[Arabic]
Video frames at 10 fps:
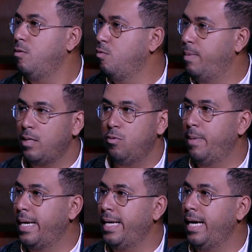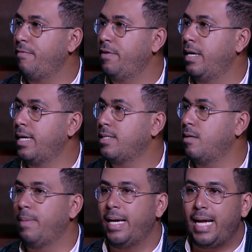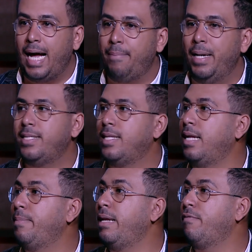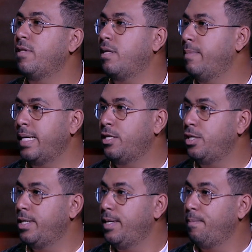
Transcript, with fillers: وباخده وبريح فيه اجازه برجع بحس ان انا بقالي فتره ما جيتش